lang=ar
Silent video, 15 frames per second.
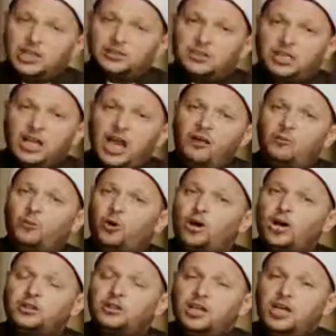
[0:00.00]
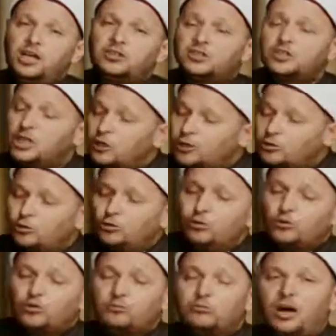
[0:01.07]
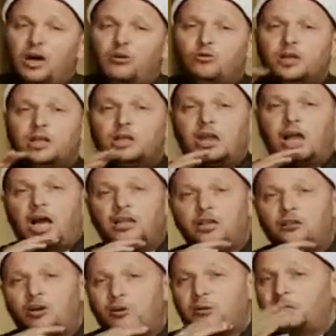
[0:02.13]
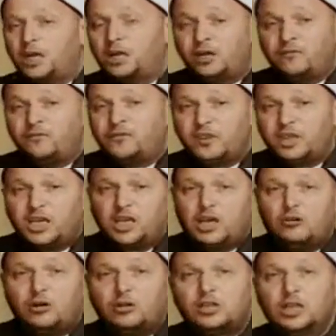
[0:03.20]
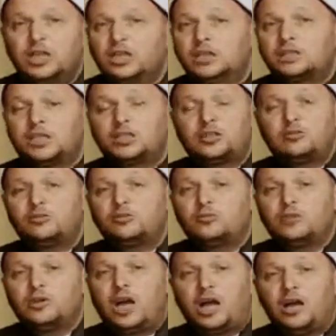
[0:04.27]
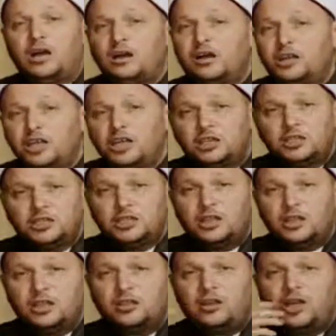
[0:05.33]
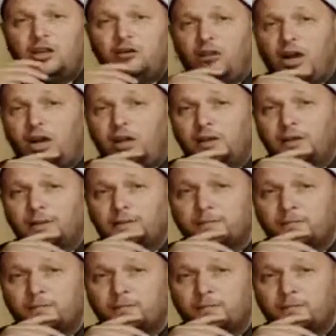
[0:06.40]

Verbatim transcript: السلاح مقاتلا سنقتلكم معه قتل عاد وأرم لأنكم في ذلك الوقت ستكونون على غير الدين الذي نحن عليه